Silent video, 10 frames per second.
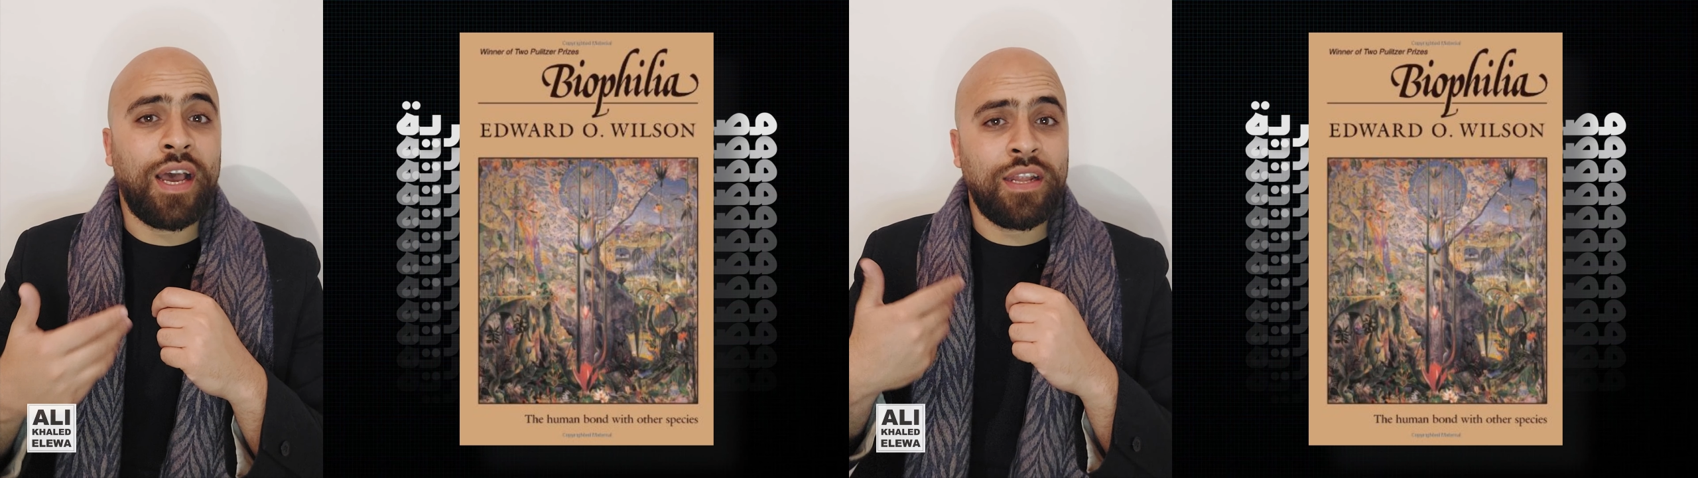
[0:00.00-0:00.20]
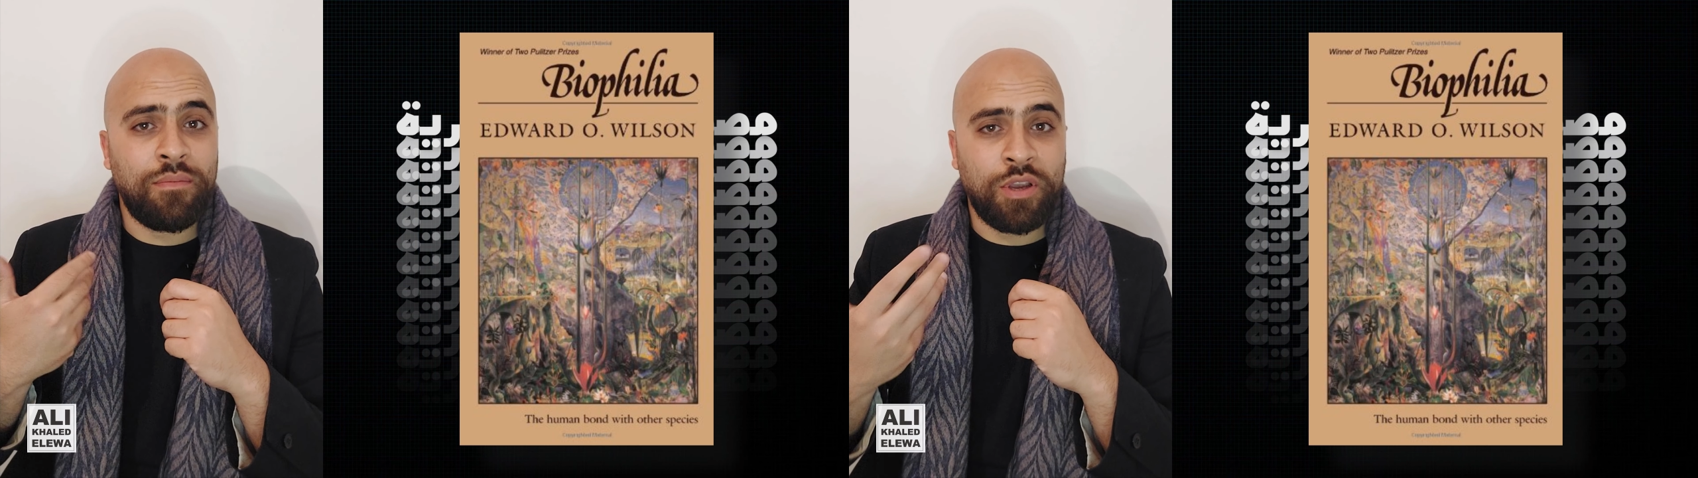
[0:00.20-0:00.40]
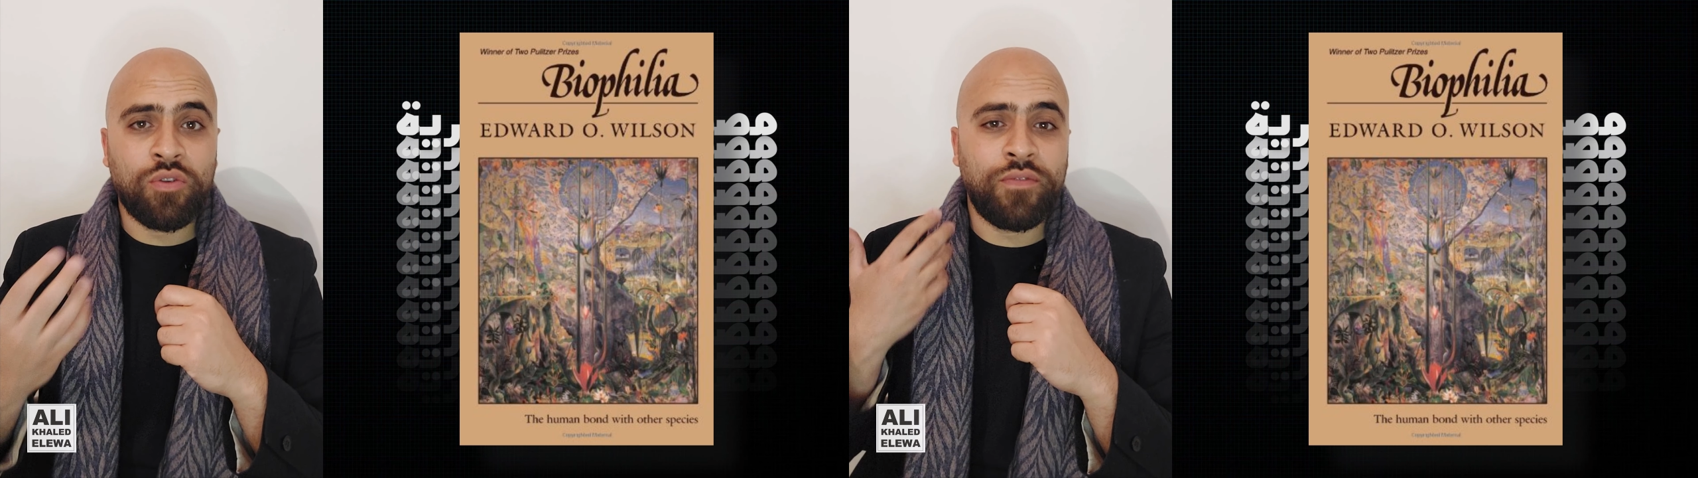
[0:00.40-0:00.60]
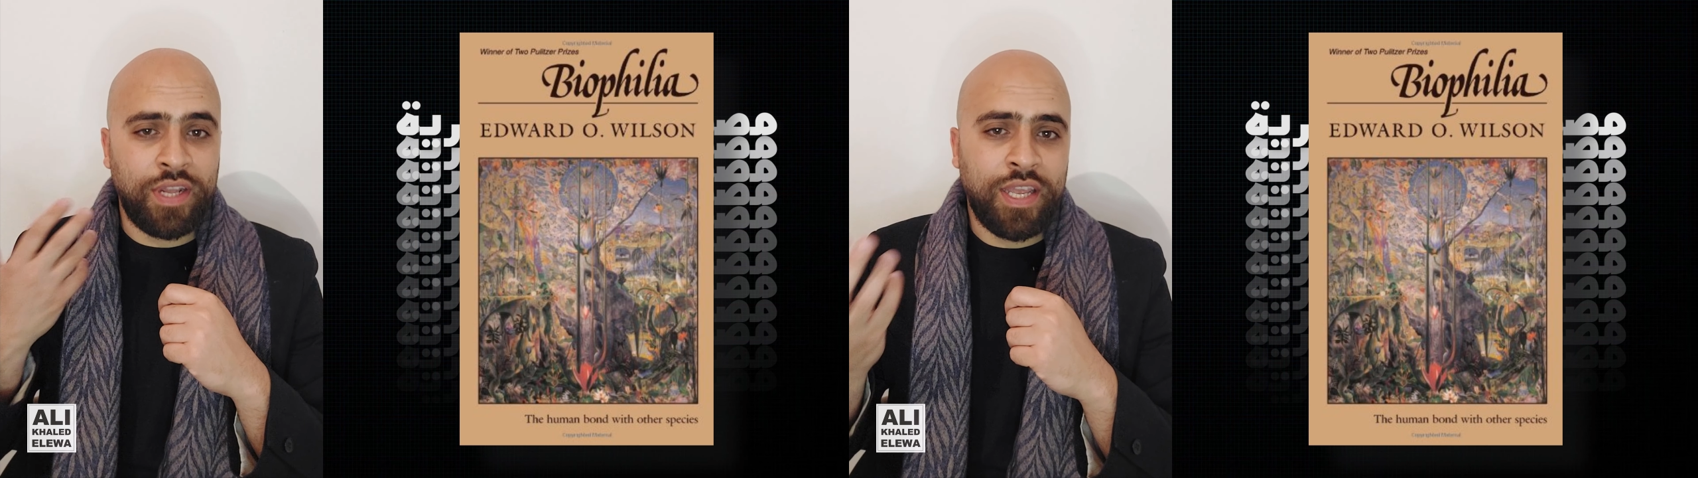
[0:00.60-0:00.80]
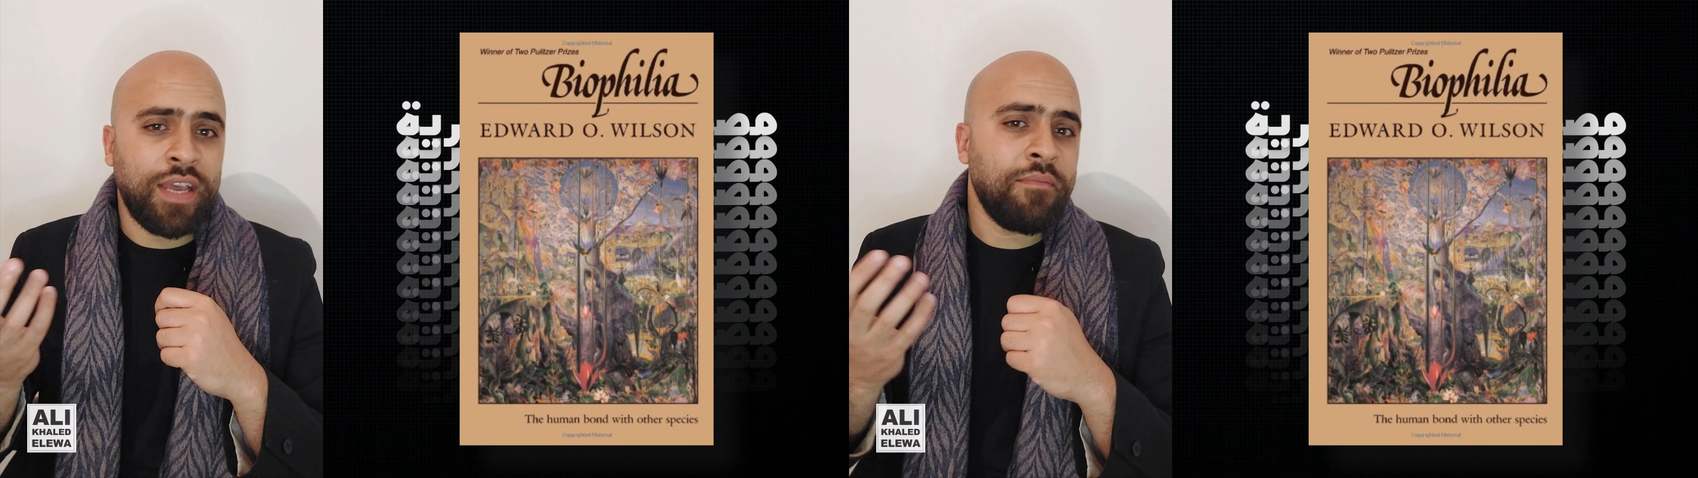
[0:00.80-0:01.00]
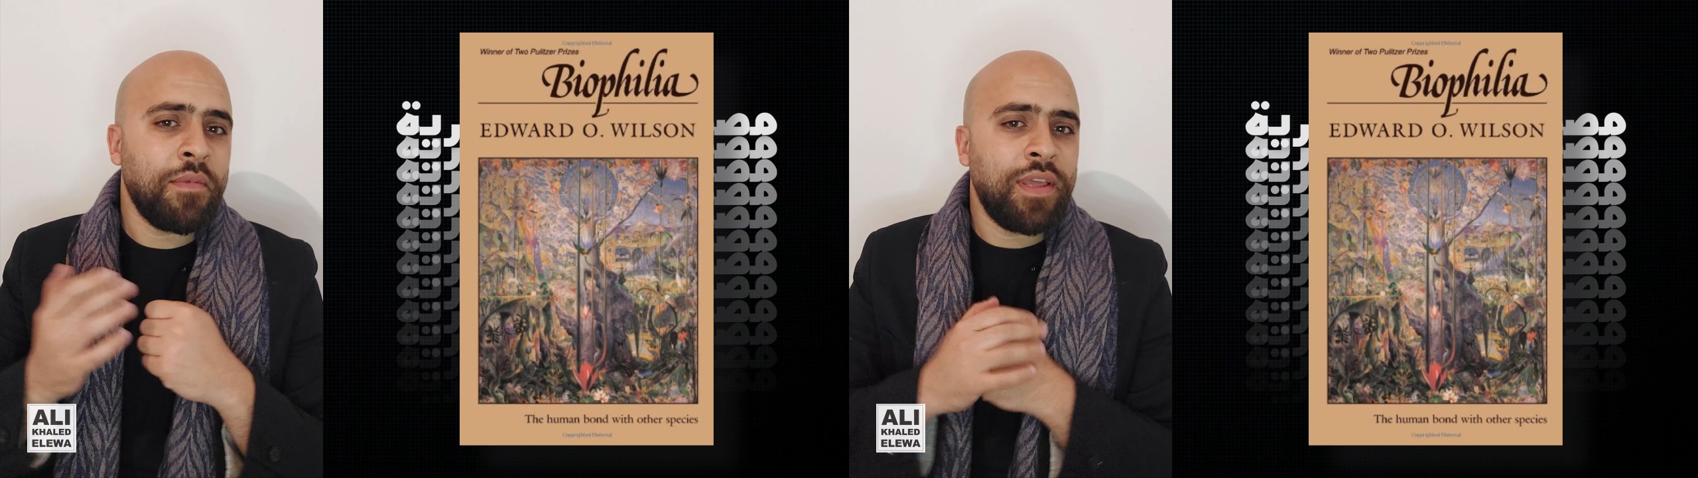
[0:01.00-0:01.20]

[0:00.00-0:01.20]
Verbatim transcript: عن البيوفيليا